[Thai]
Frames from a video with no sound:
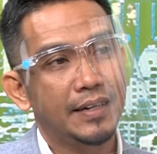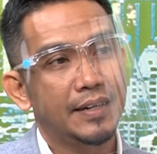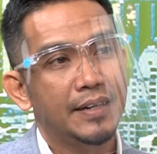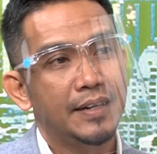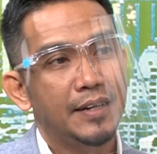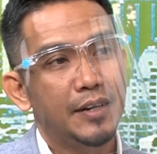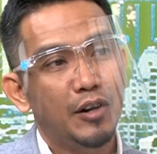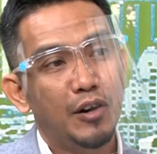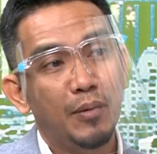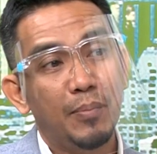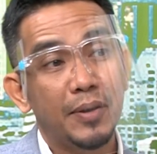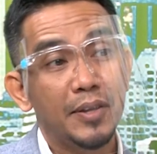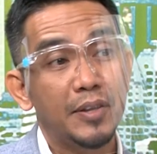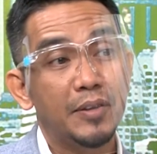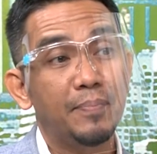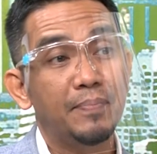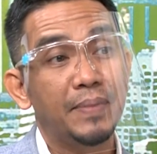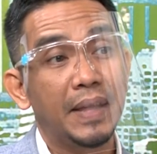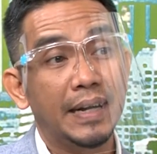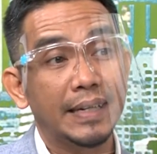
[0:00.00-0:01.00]
นอพ
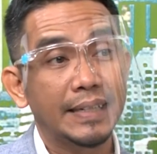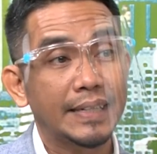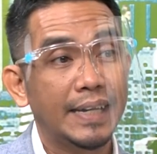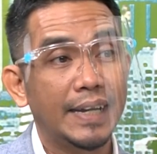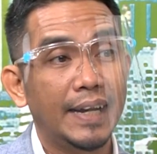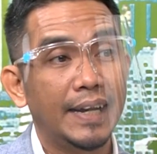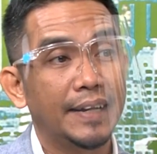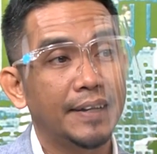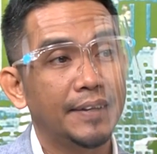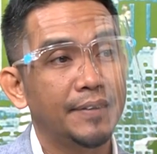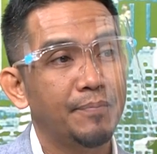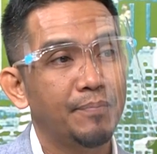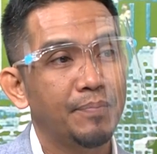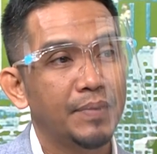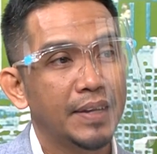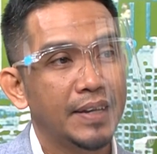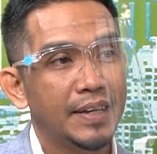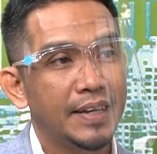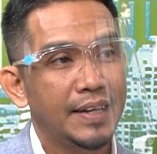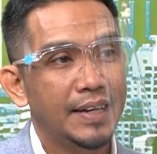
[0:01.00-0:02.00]
ยพต่างชาติ
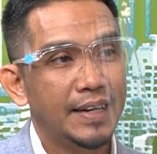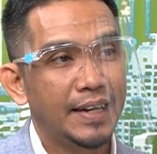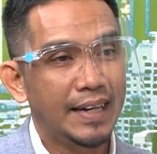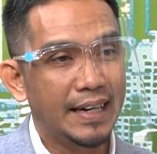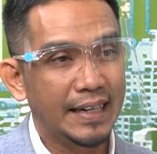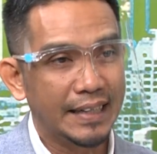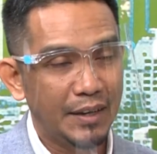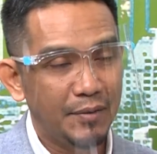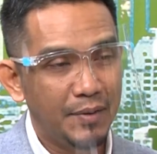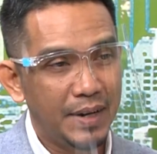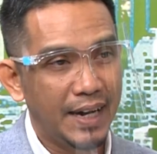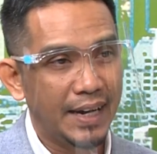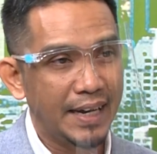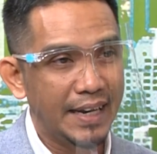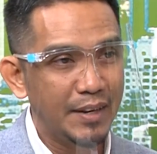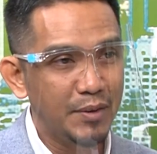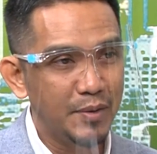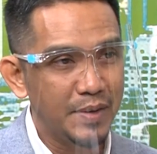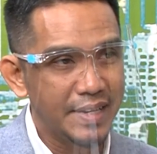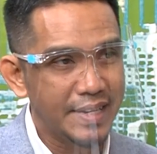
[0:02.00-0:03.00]
แต่ว่า
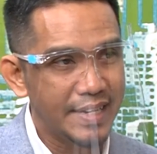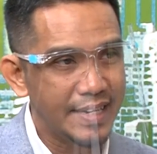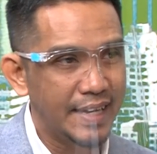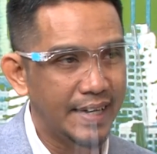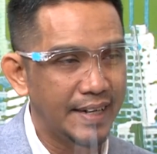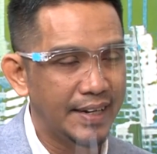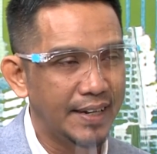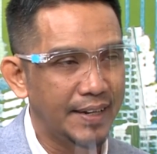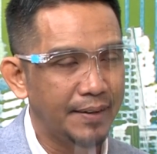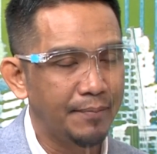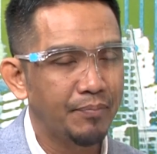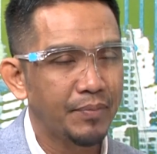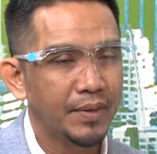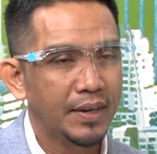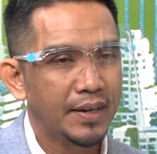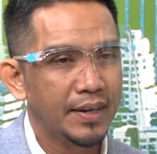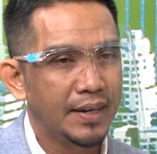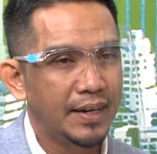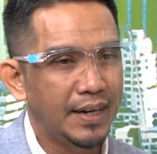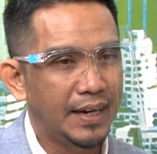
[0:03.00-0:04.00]
อินโดนีเซียเนี่ย
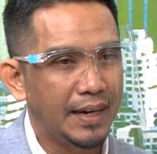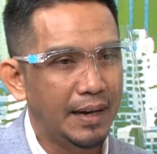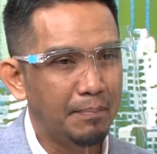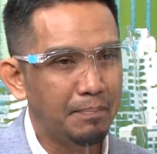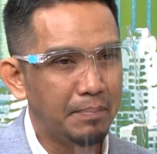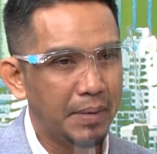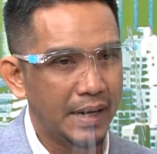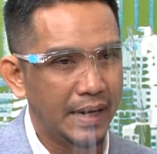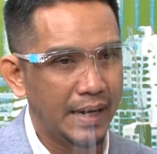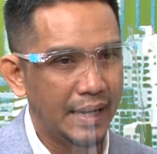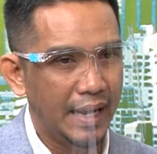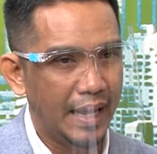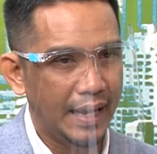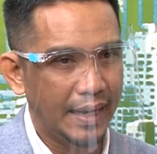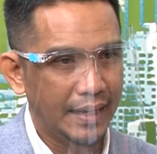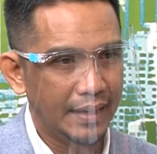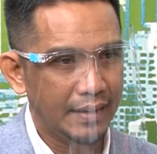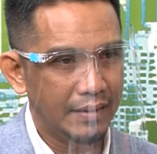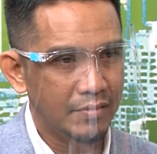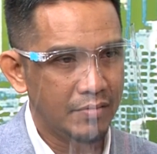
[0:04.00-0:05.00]
เป็นแห
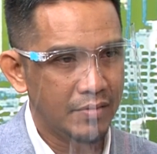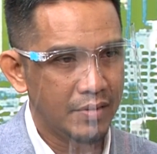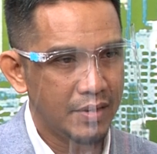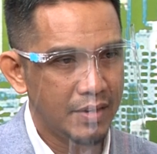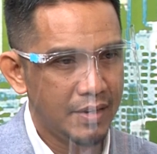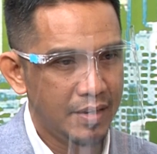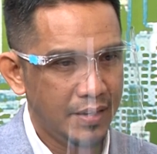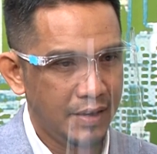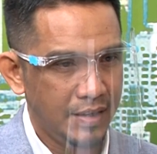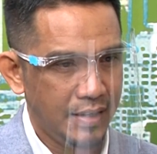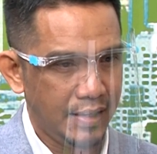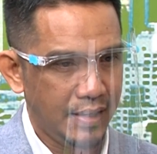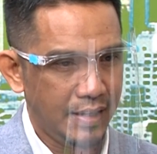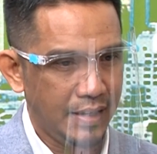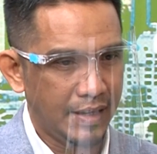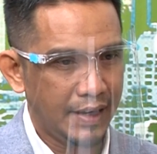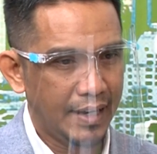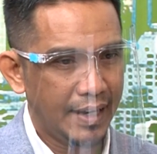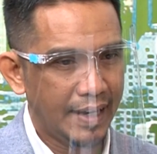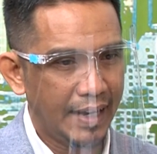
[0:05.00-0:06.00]
ล่ง
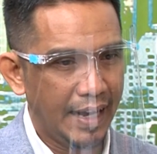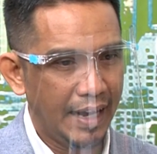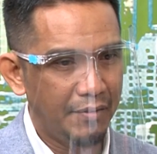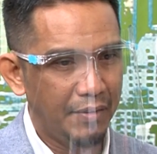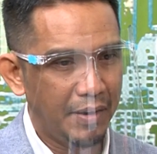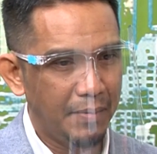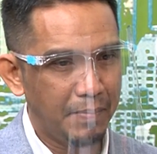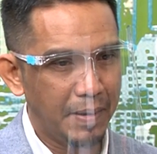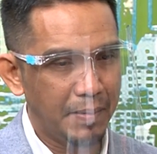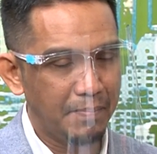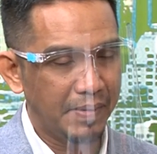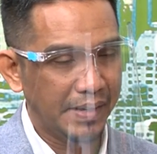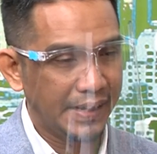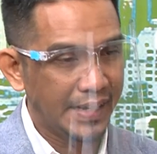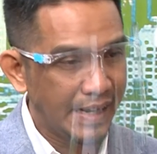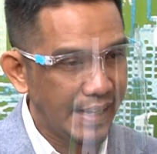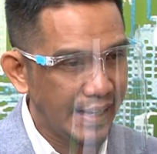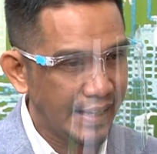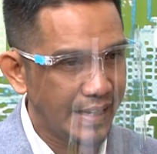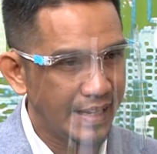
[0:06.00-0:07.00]
คล้ายๆว่าเป็นประ
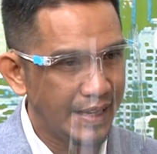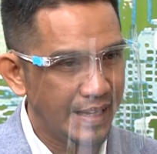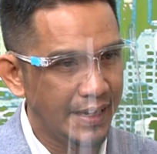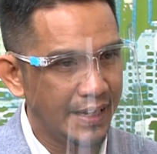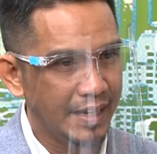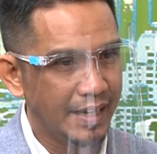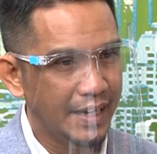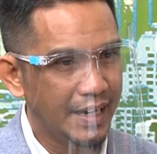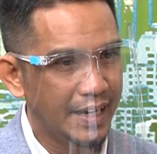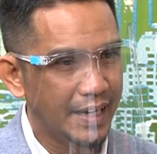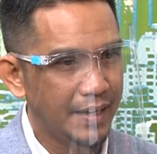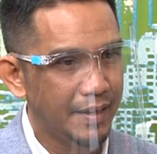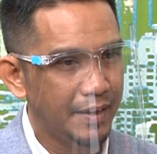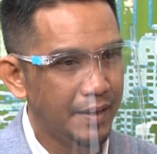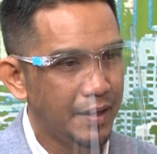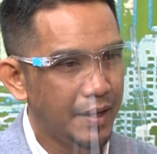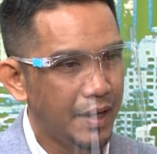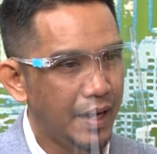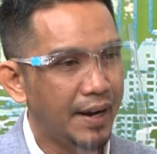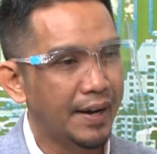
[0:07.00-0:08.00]
เทศที่
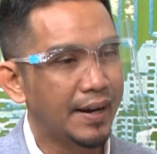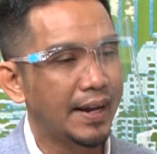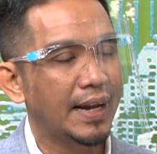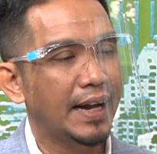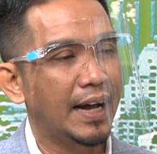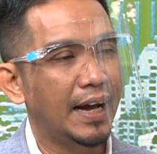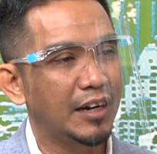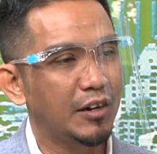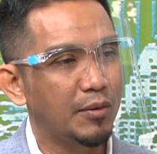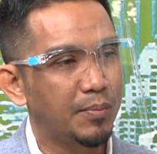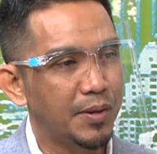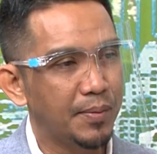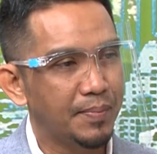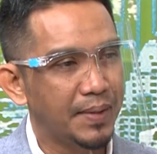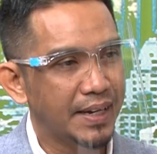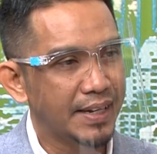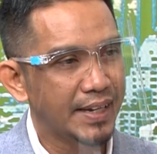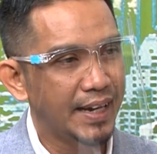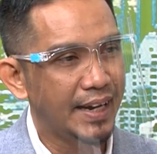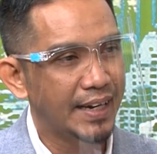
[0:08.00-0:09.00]
แรงงานอพยพ
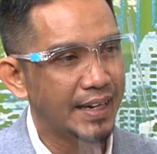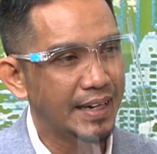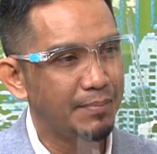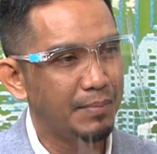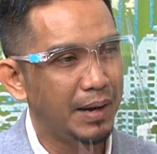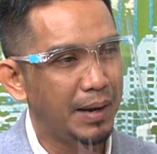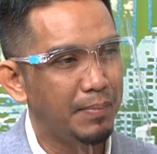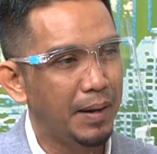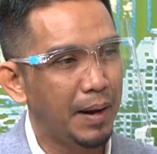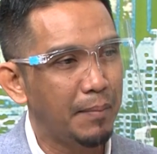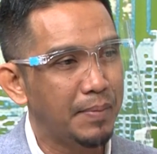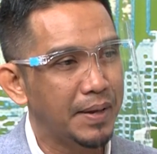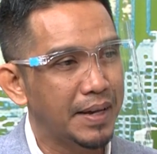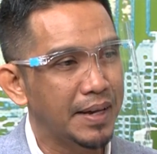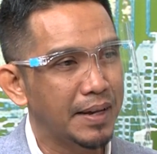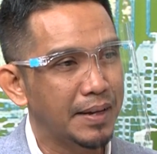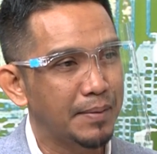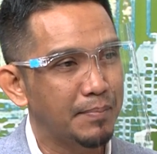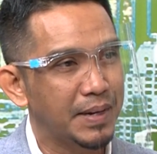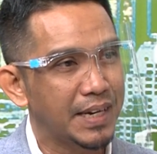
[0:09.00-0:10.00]
ต่างชาติเนี่ยมาพักพิ
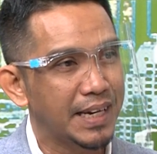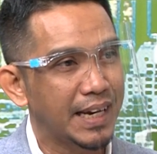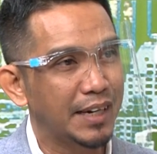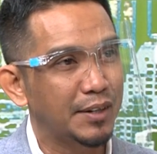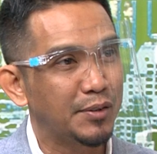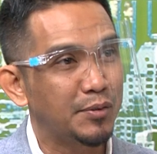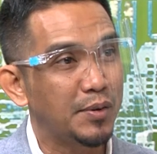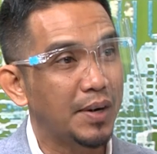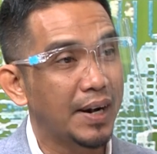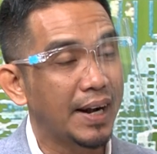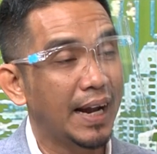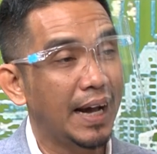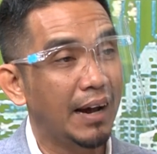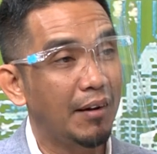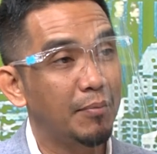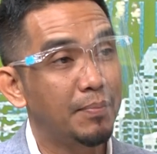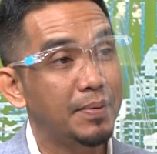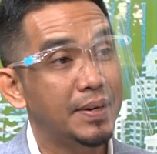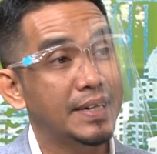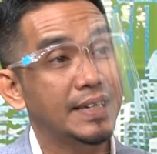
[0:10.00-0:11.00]
งเป็นการชั่วครา
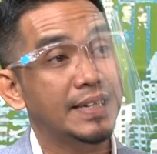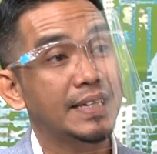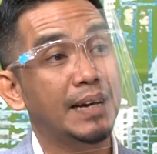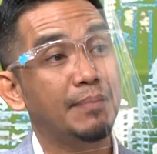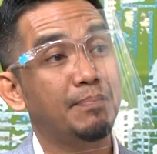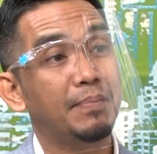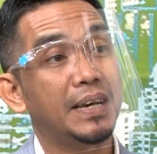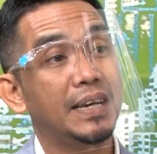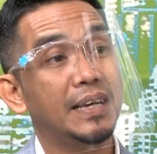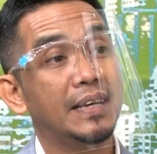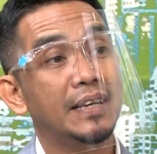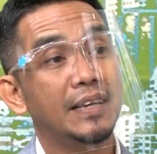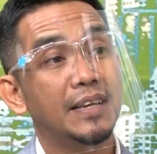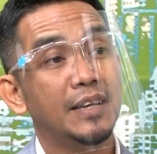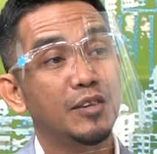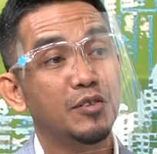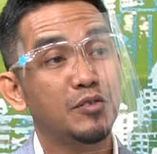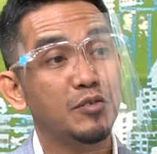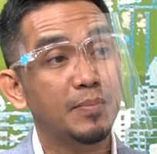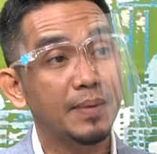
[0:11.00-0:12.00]
วเพื่อที่จะไป
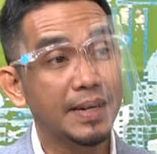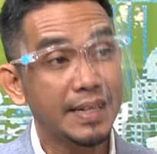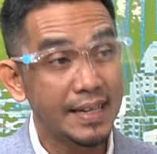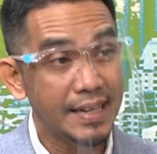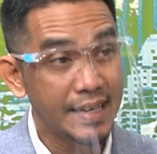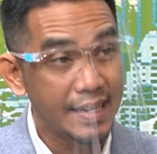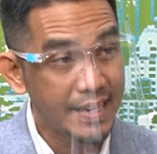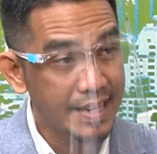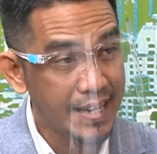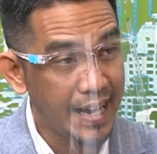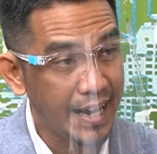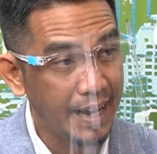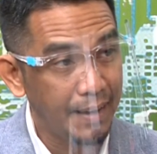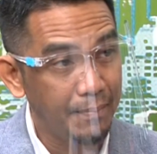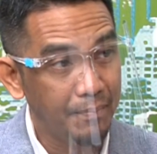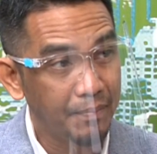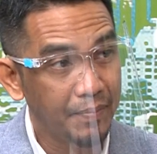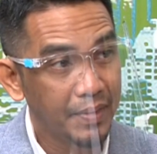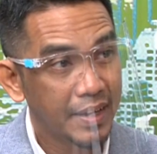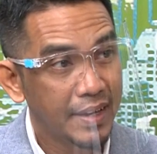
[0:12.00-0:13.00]
สู่ประเทศที่
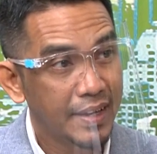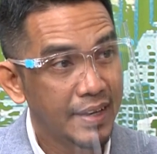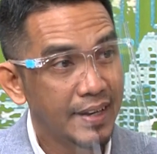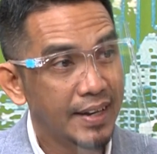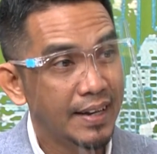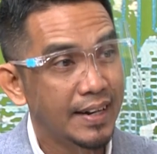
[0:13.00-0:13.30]
3